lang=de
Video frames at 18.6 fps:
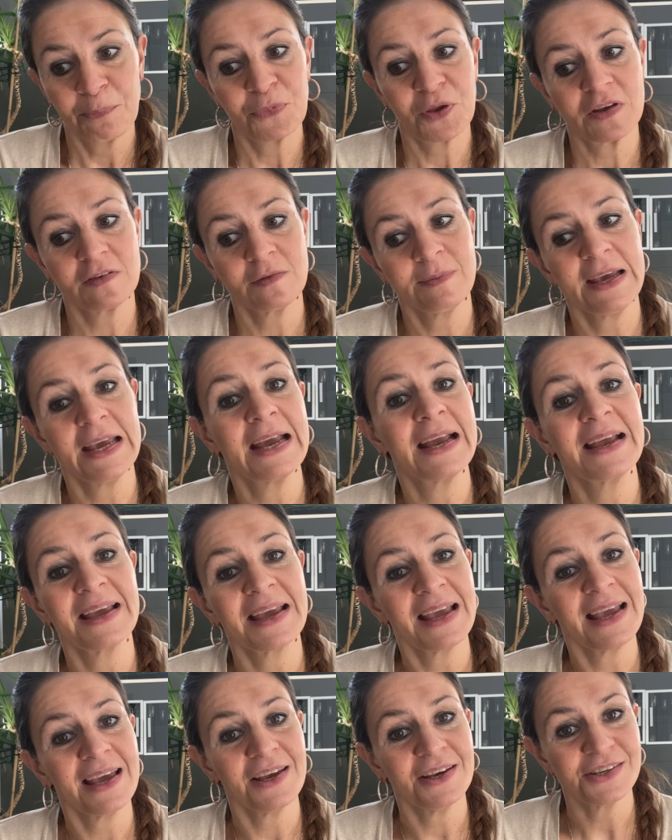Deswegen
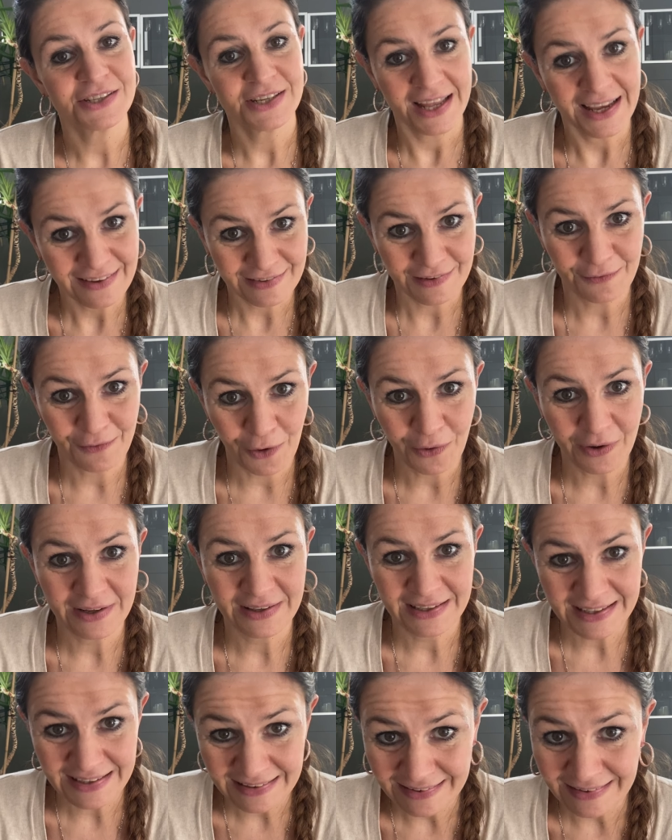gehe ich nächste Woche
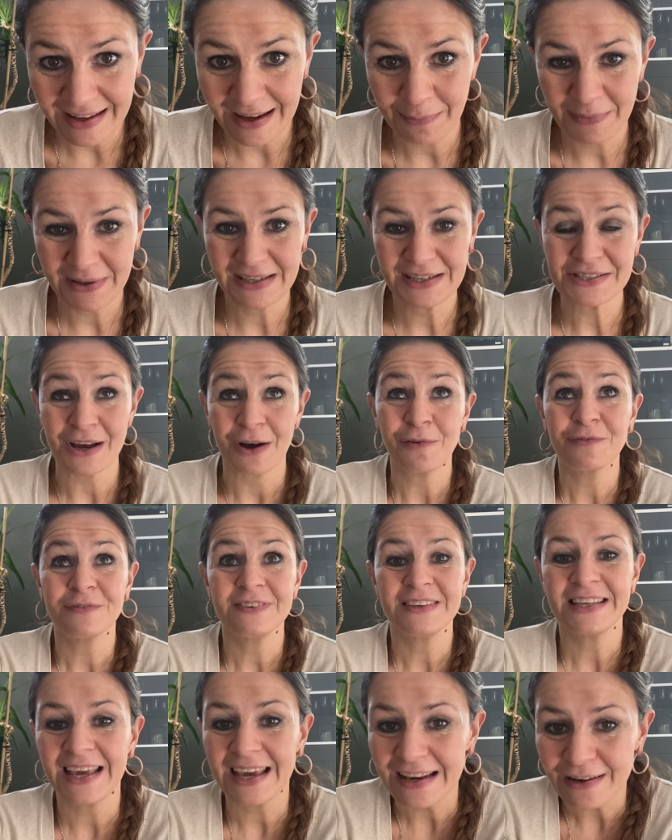Dienstag, bin ich auf
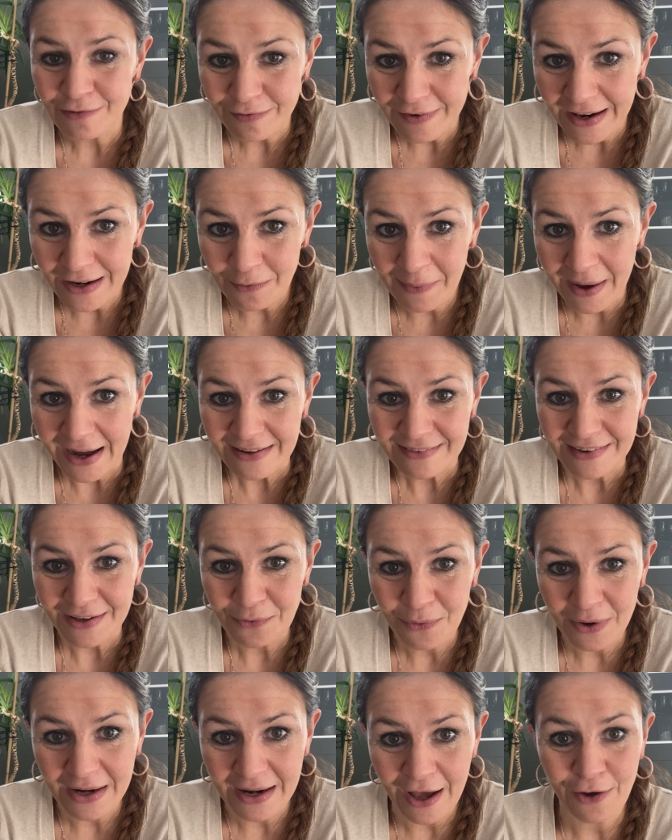jeden Fall um 18
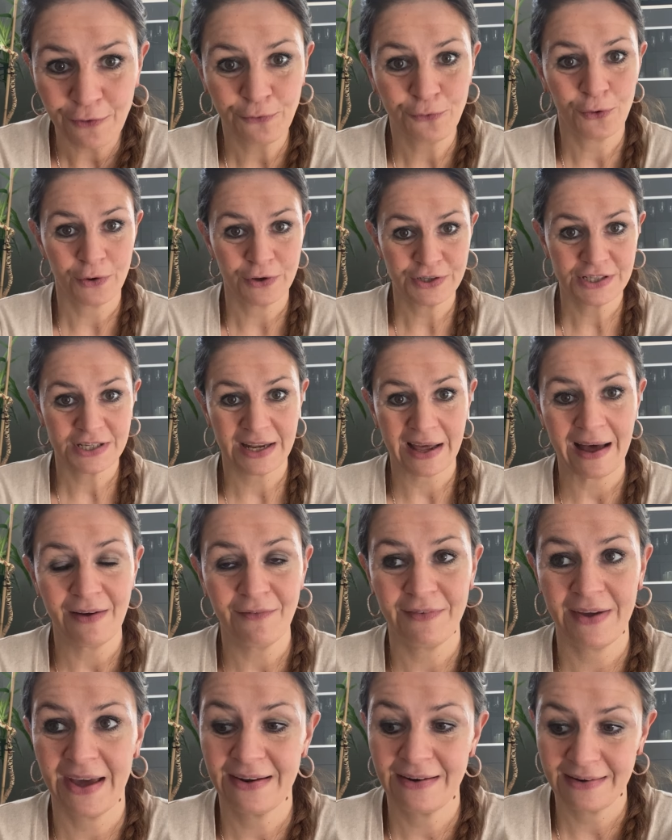Uhr live für euch
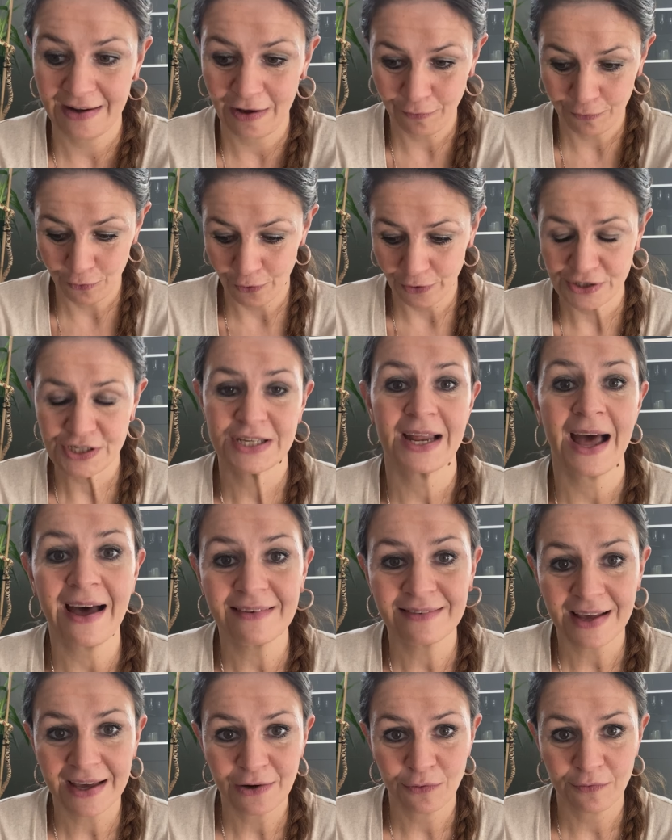da, werde da für euch da
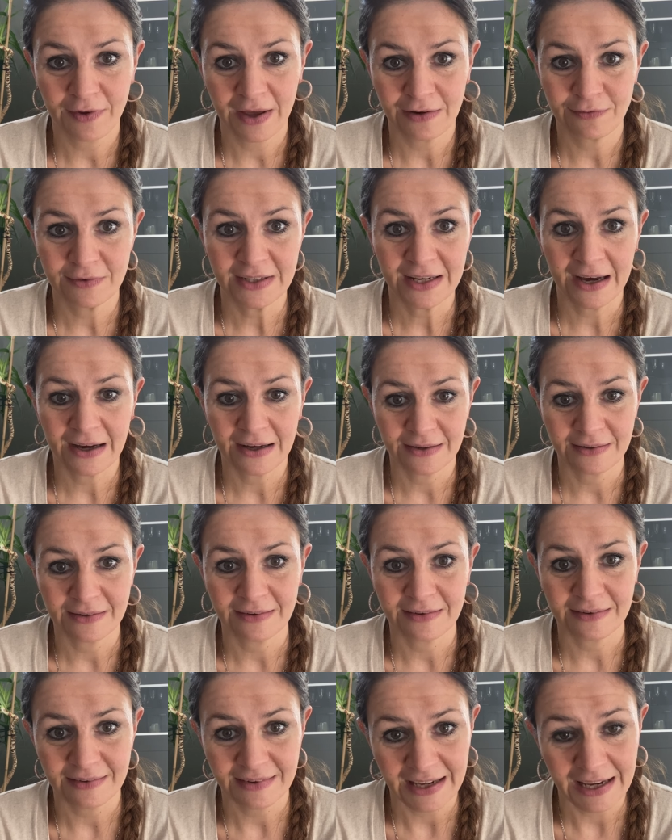sein und werde wieder
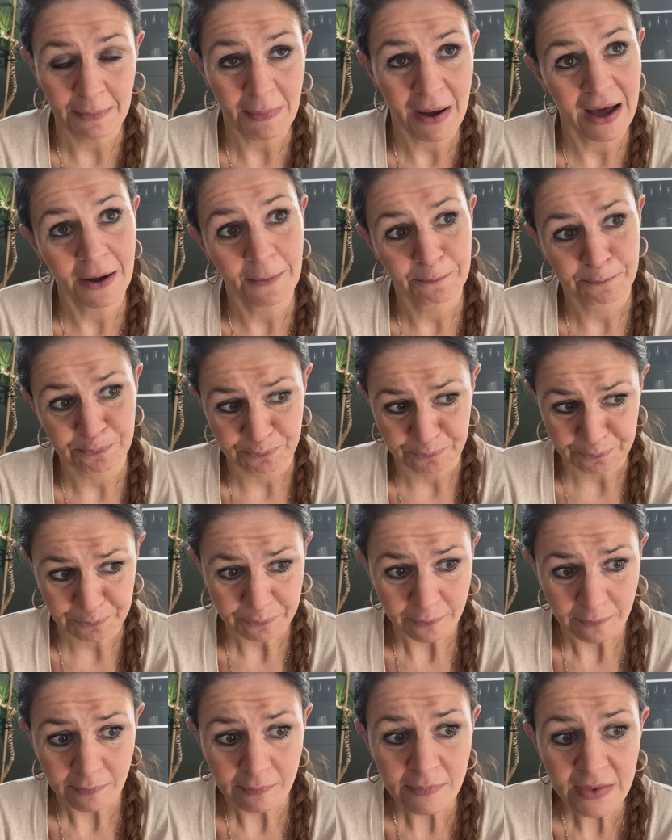ein Thema
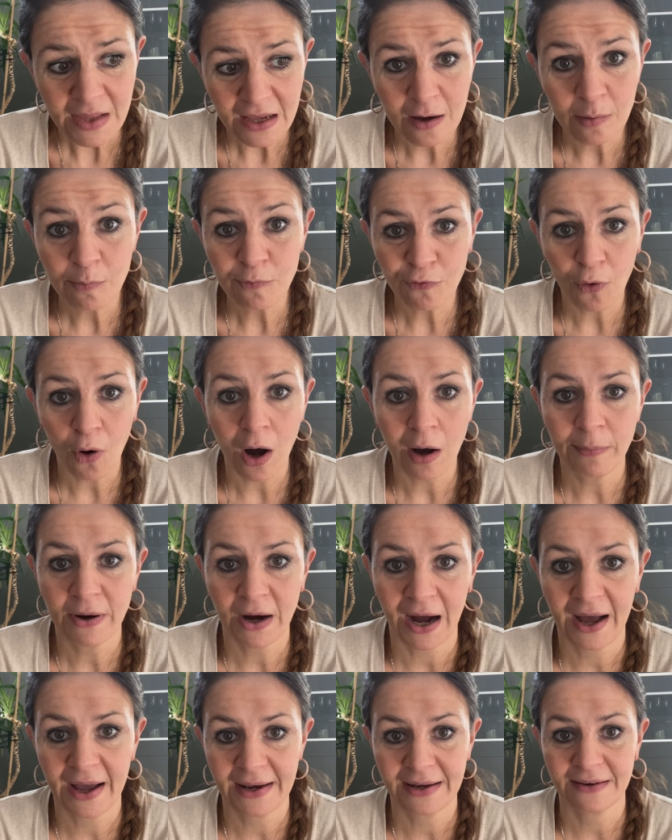ähm,
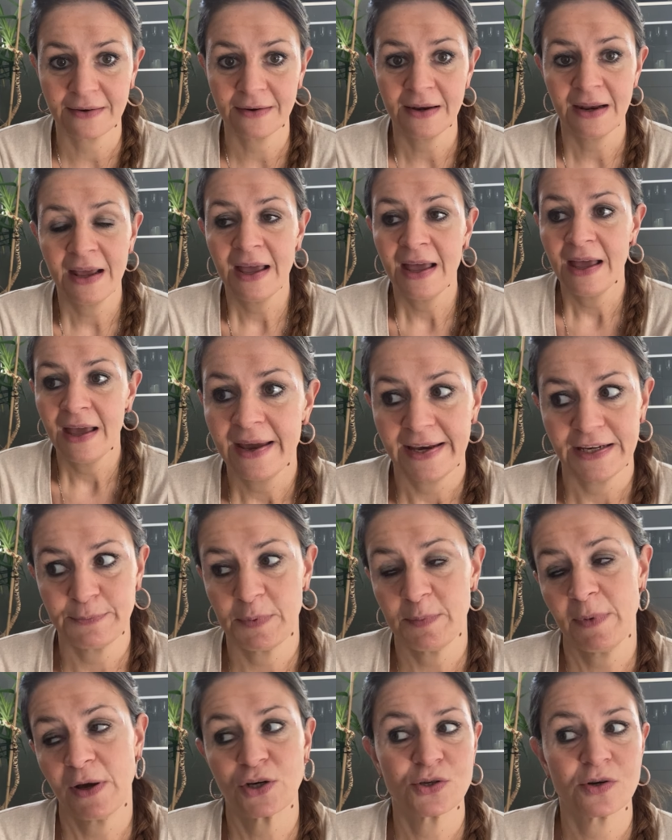vorbereiten. Ich
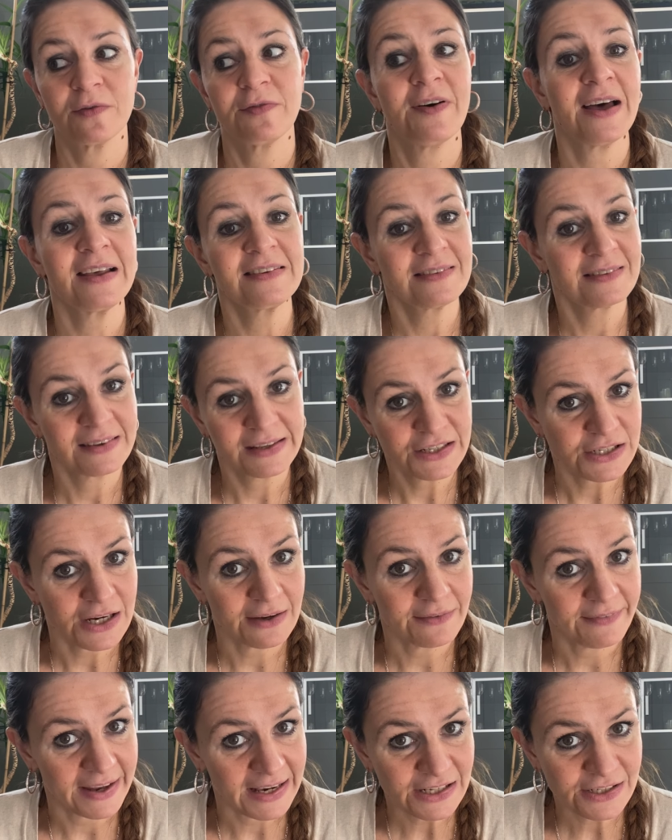bin mir auch schon fast
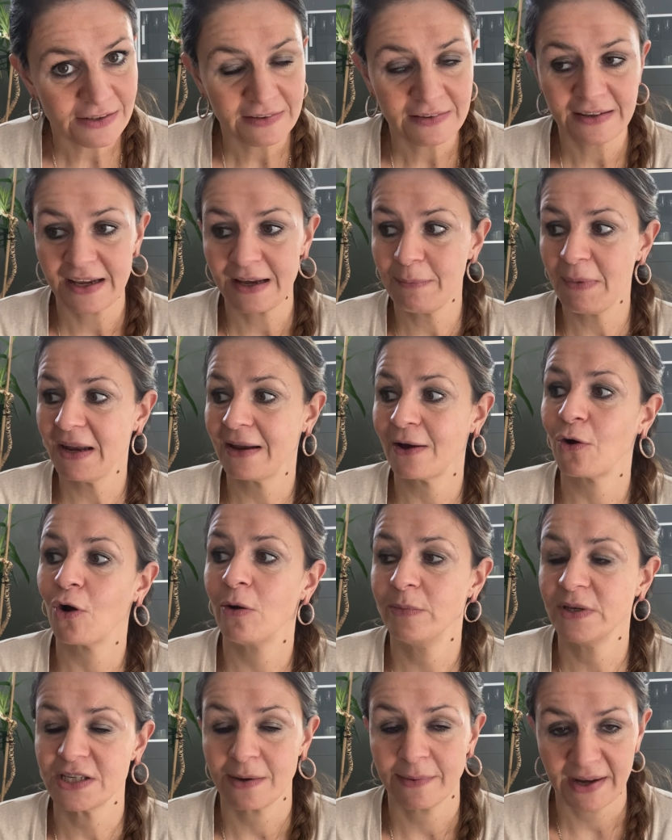sicher, welches Thema, da
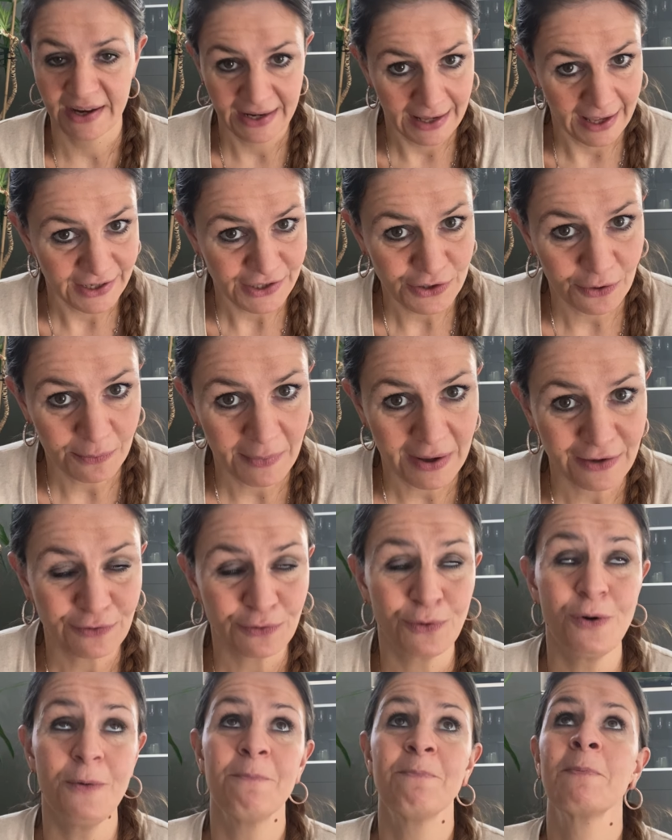komme ich aber gleich nochmal zu.